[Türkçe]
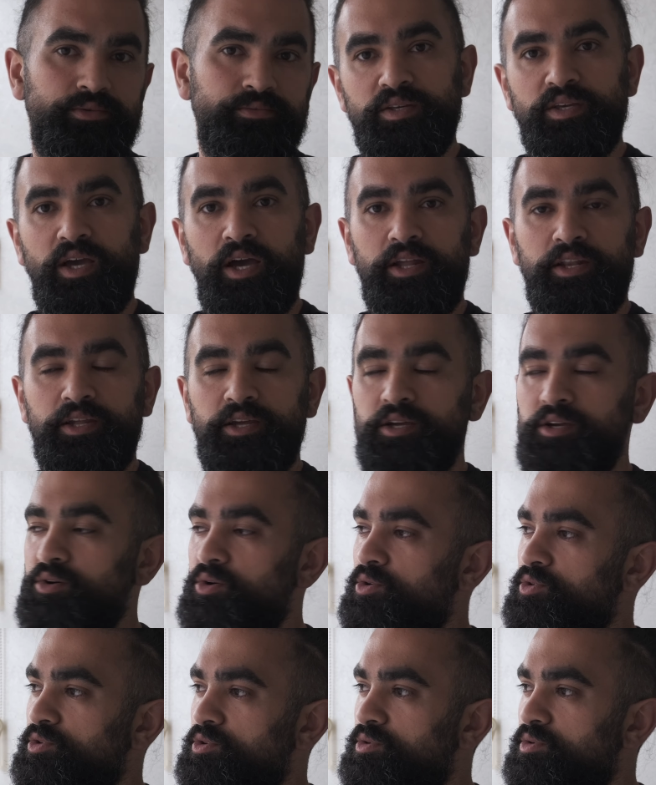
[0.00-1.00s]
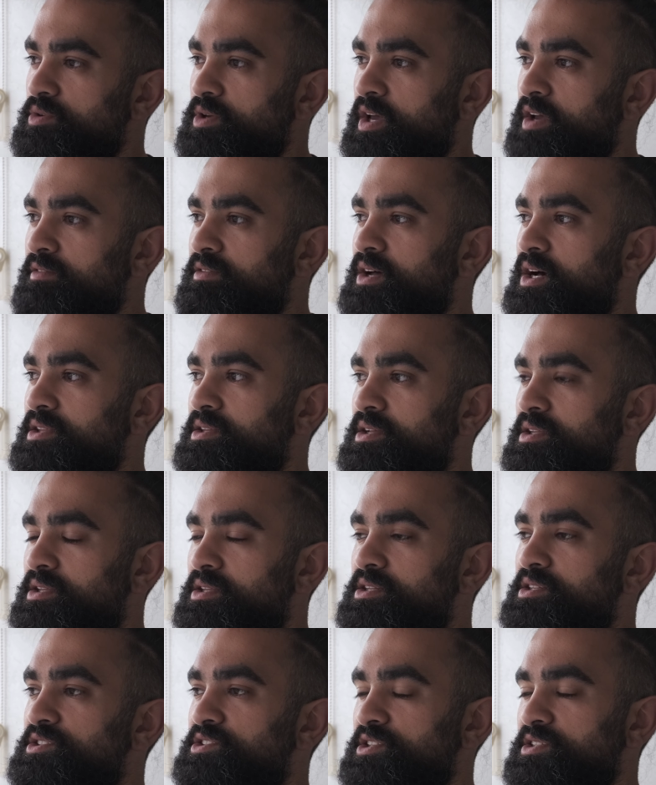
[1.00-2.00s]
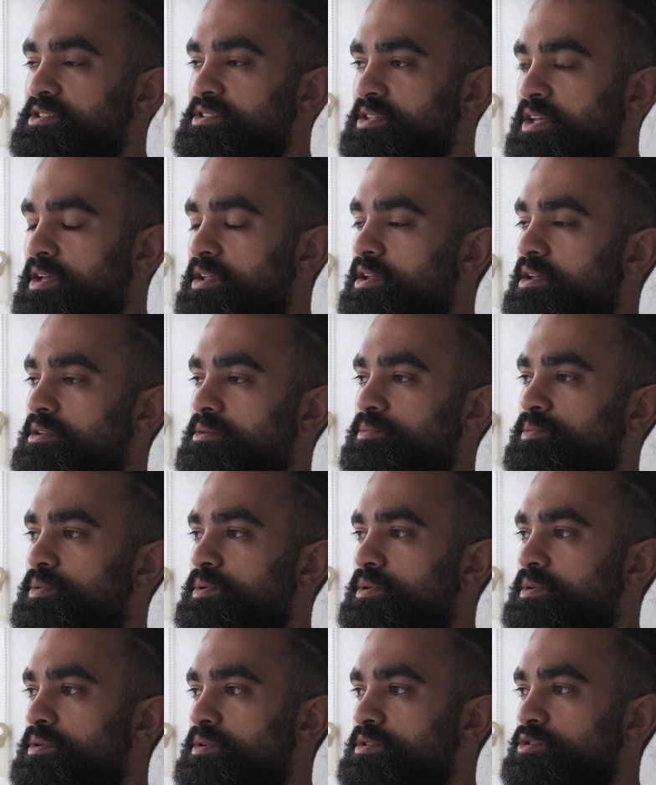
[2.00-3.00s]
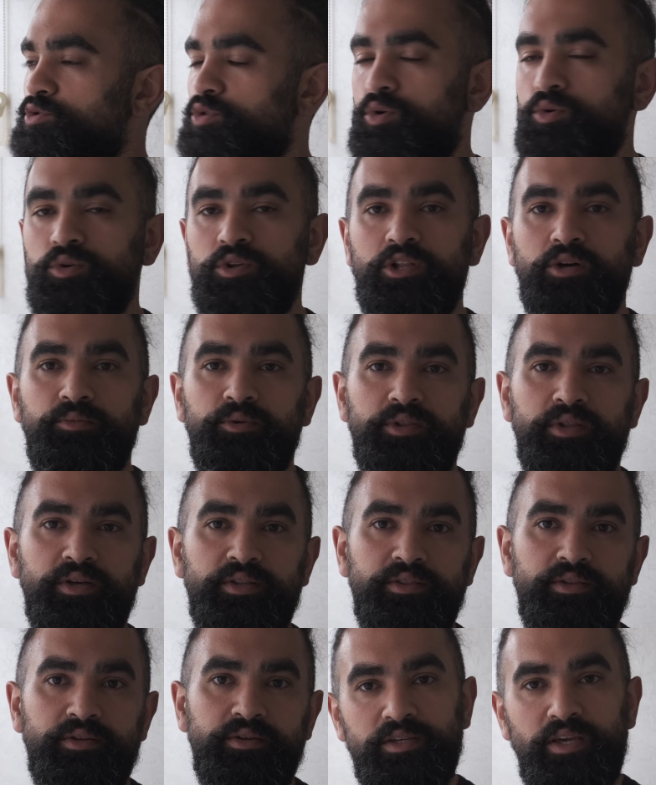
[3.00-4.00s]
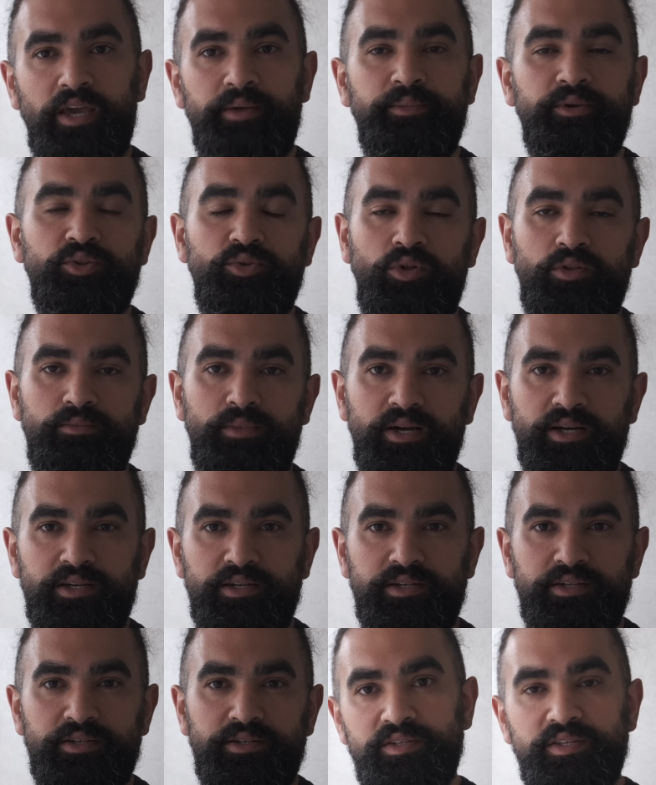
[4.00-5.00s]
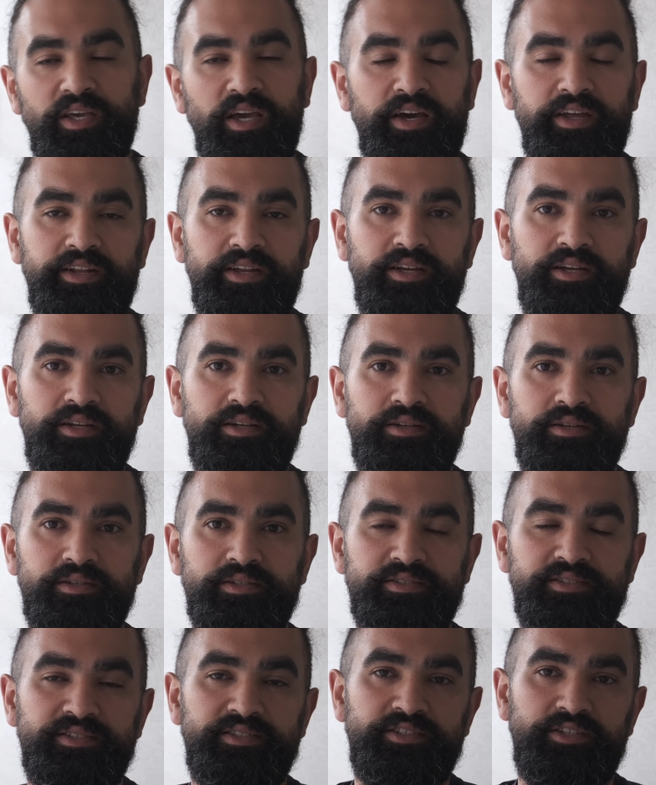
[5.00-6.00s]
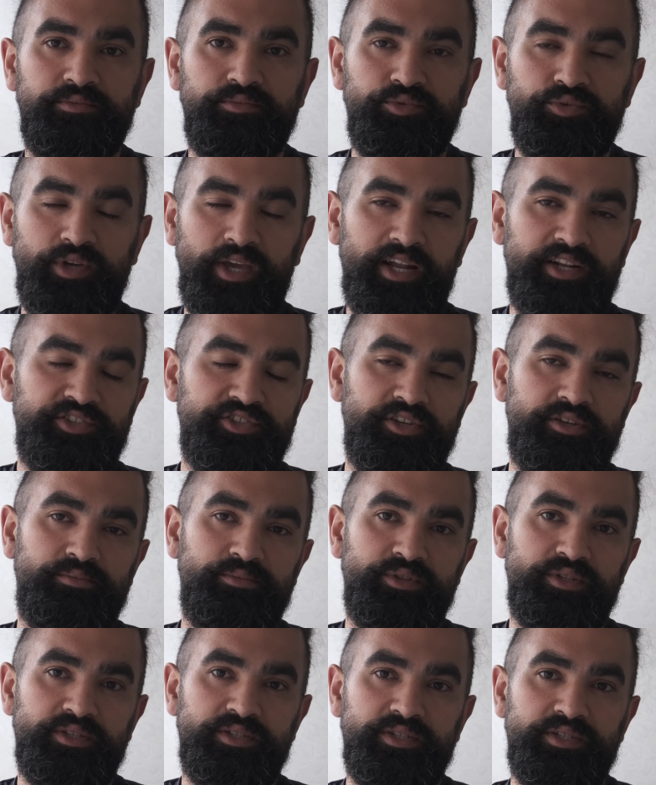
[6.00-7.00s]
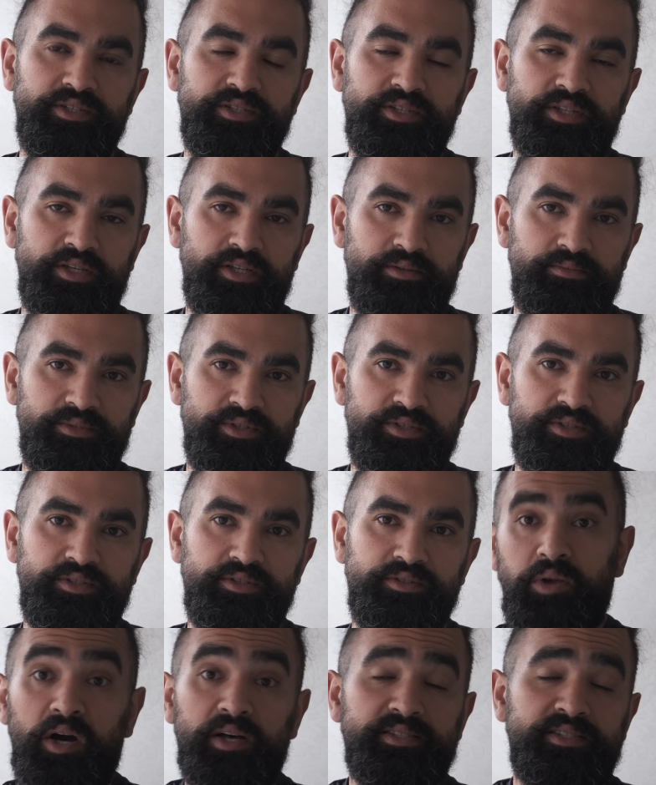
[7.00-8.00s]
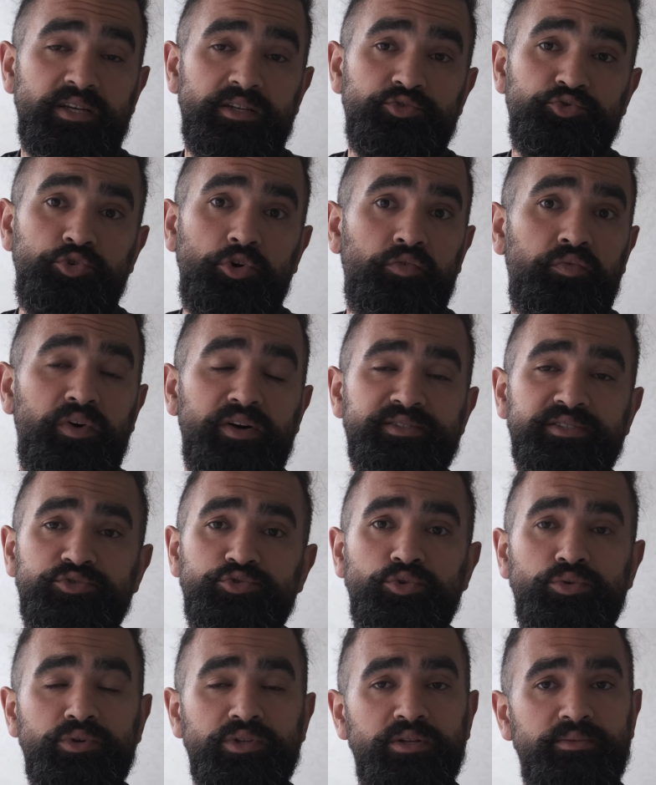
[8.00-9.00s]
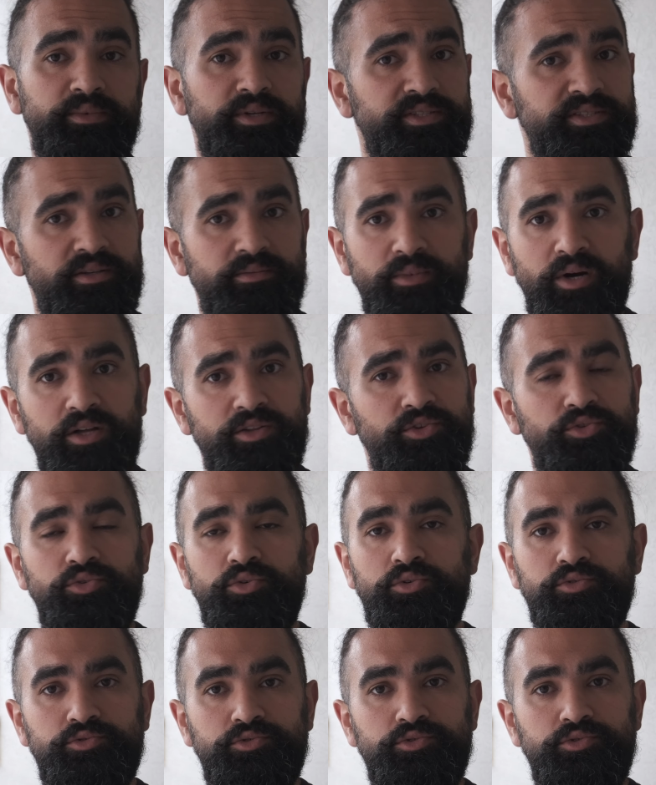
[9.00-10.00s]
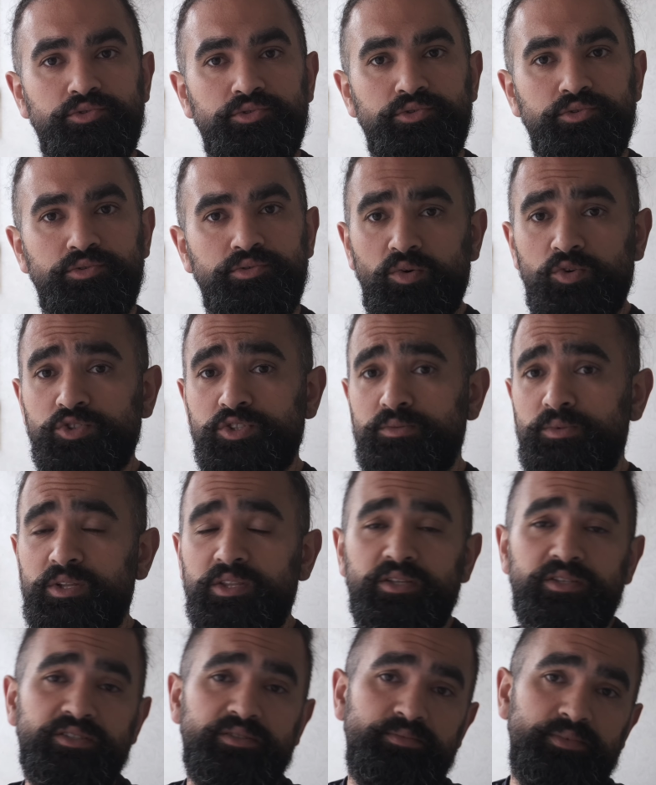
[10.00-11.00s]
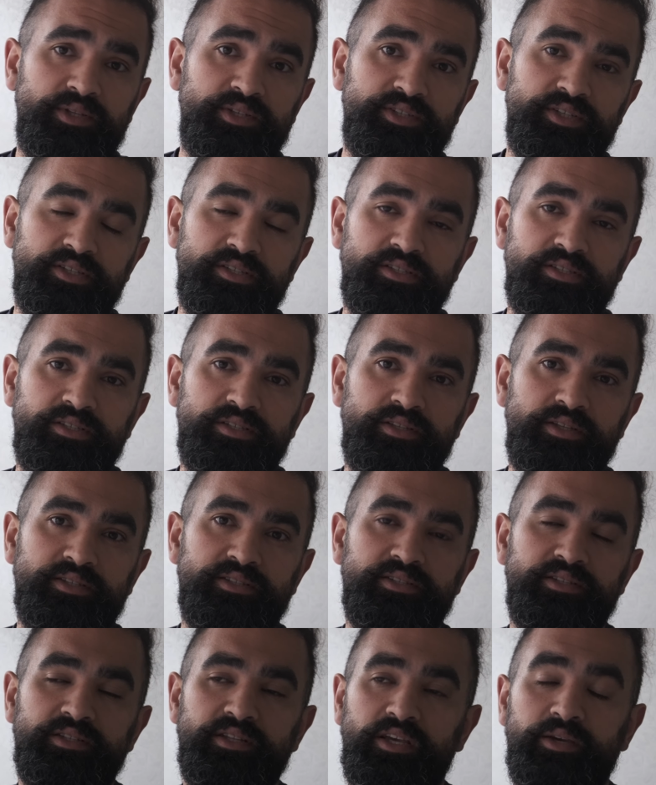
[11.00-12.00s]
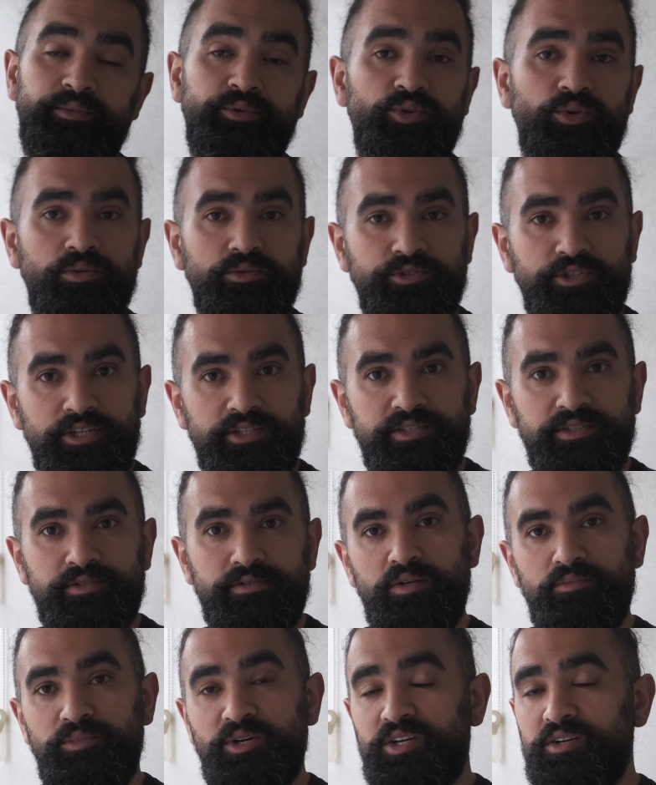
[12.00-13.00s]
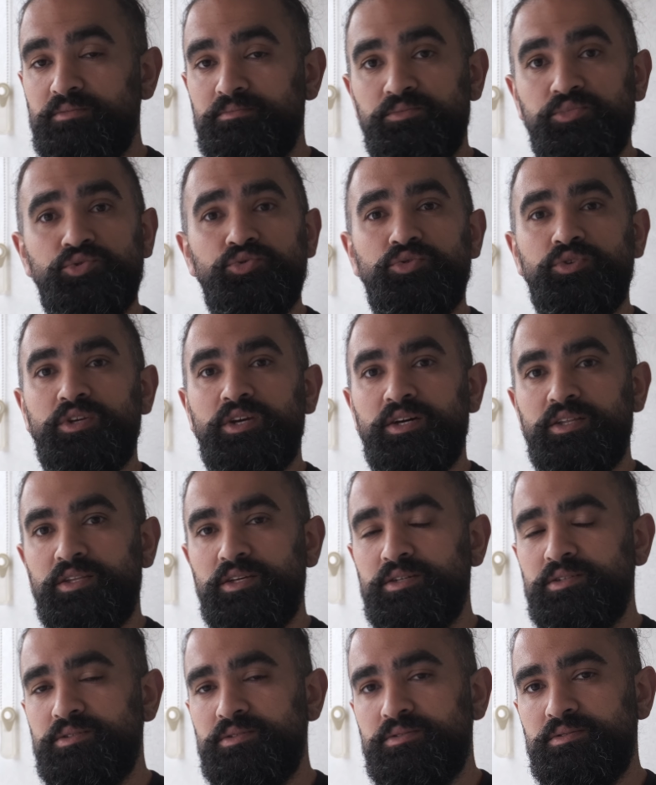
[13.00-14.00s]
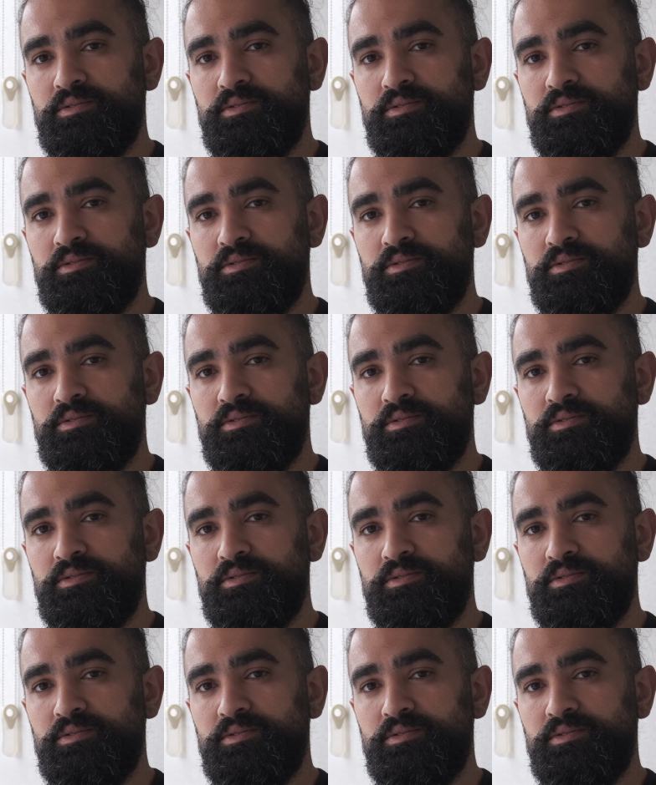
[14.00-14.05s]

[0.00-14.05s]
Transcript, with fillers: Yani onu evlat edinircesine inanıp sorgulamadan emin olmak yani Sizce bu gerçek midir, değil midir? Bazen çok fazla sorgulamaya zamanın yoktur. O zaman nasıl bileceğiz, nasıl emin olacağız? Bakın bu dünyada